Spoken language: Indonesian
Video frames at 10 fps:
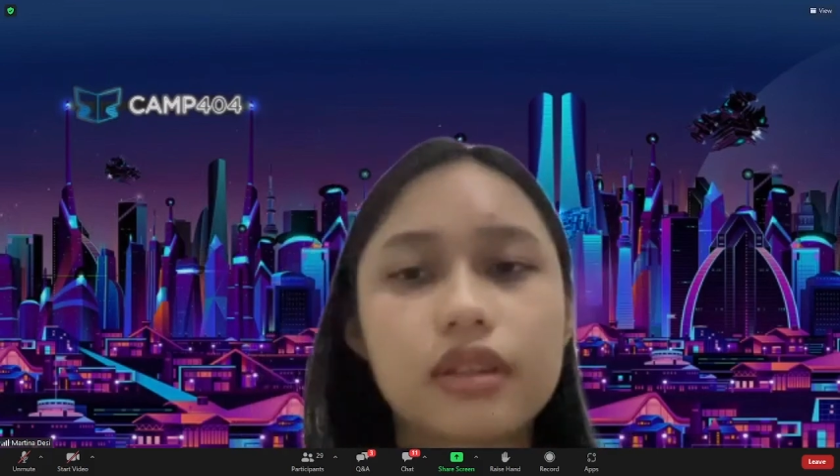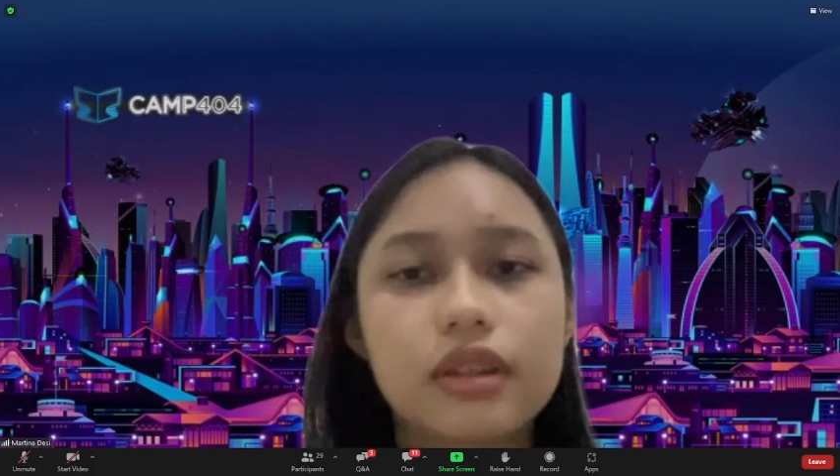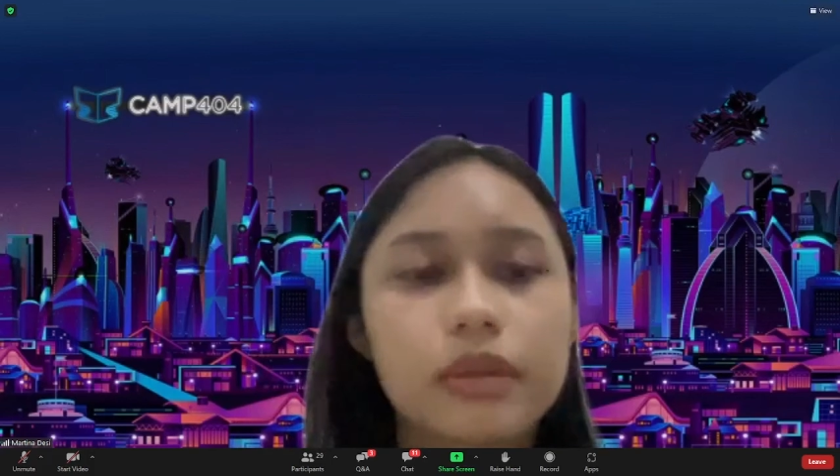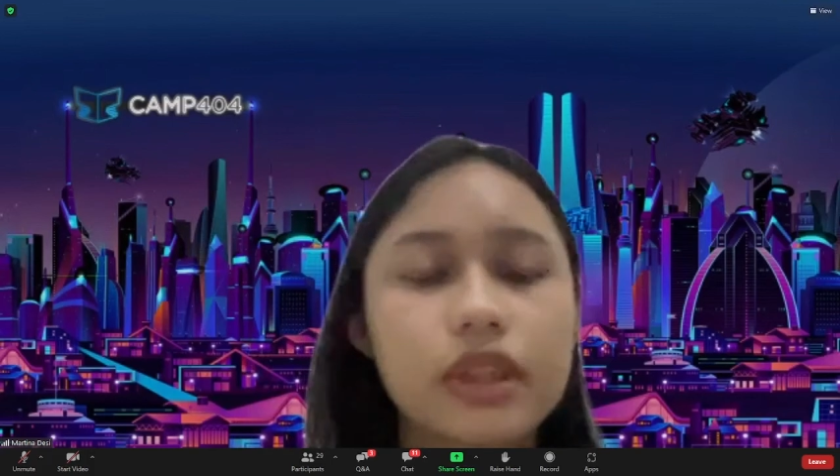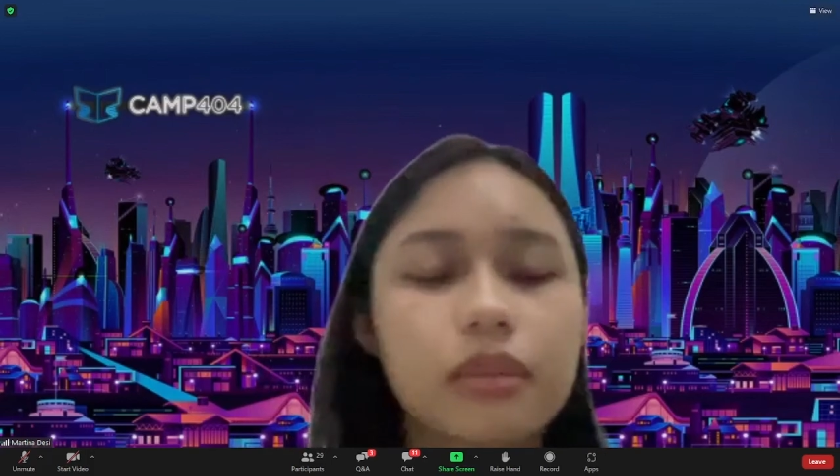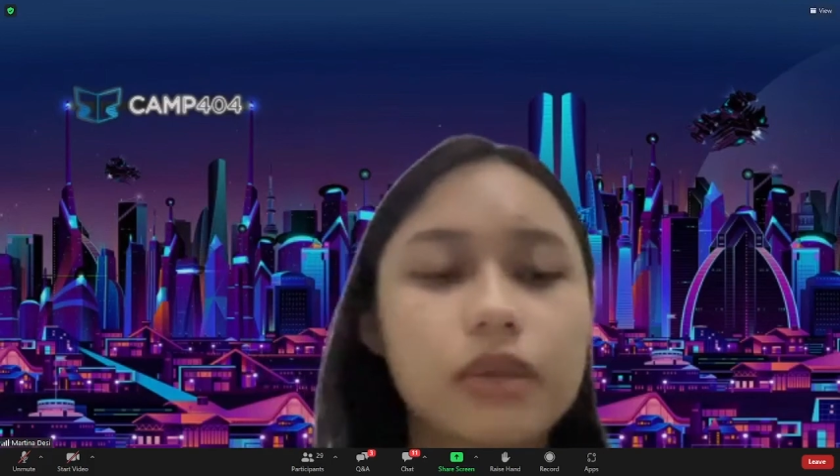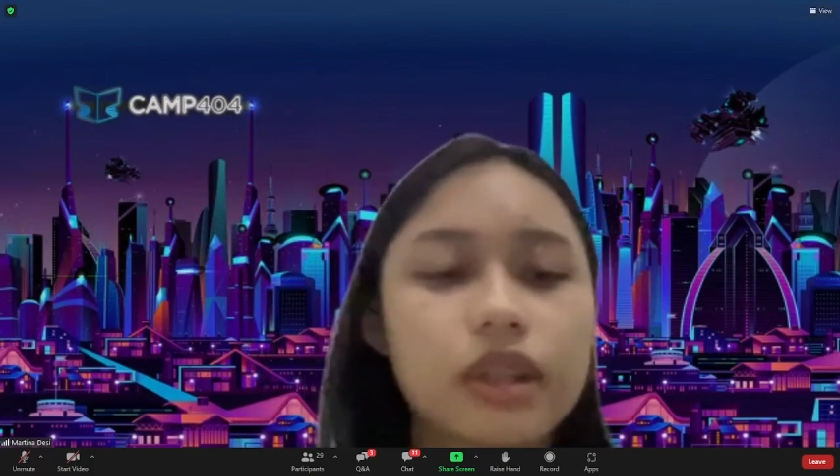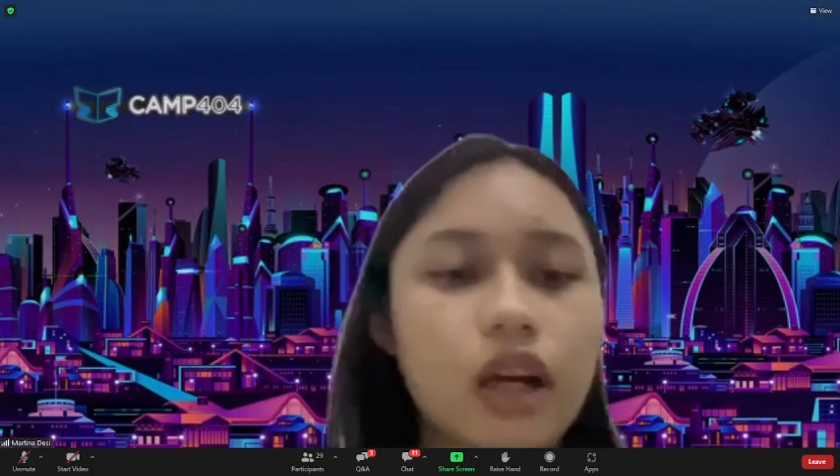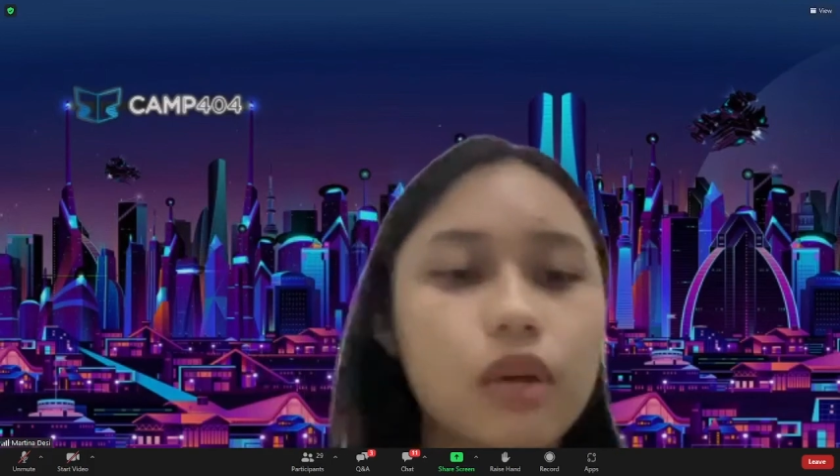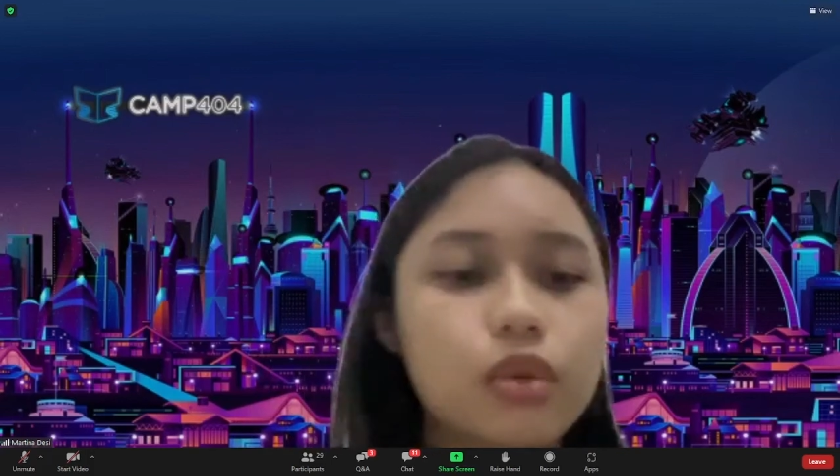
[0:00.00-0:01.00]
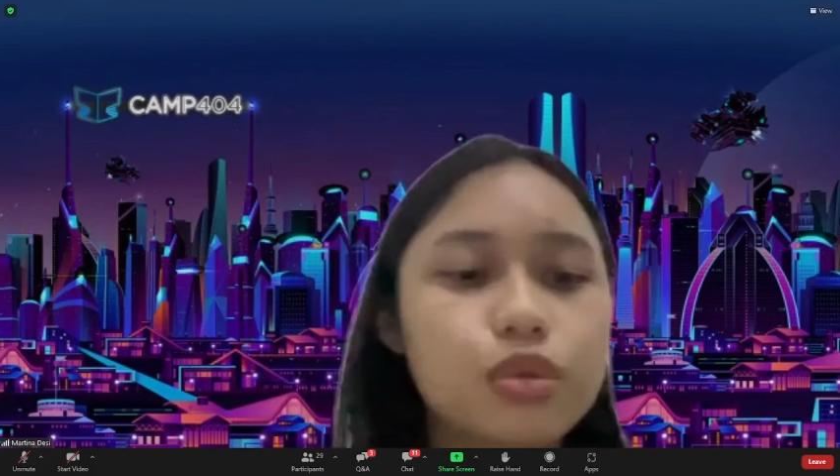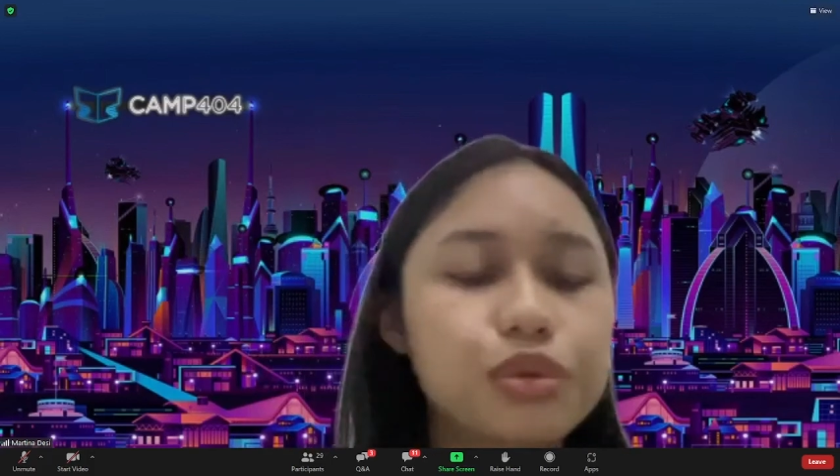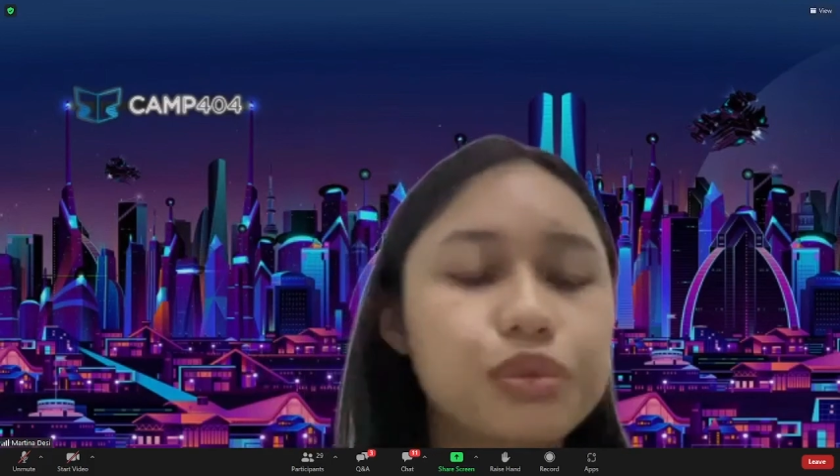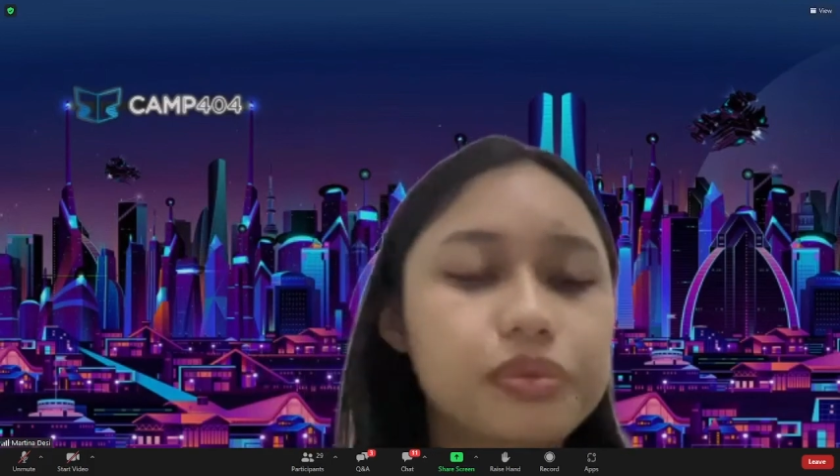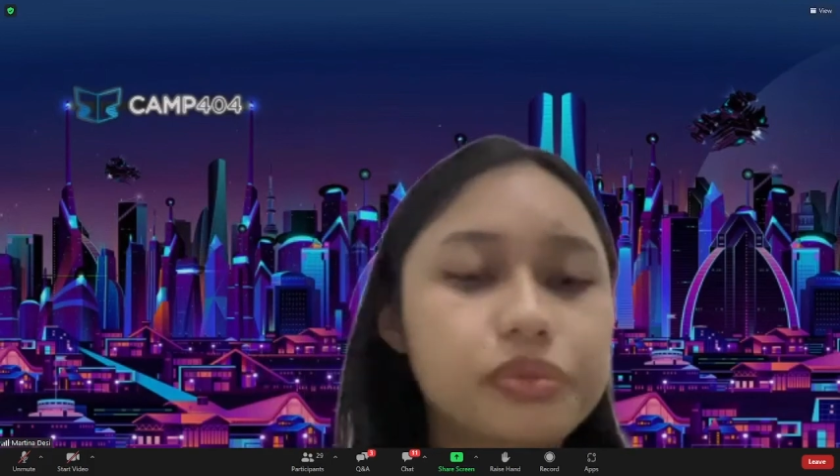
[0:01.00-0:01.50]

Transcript: teman-teman tahu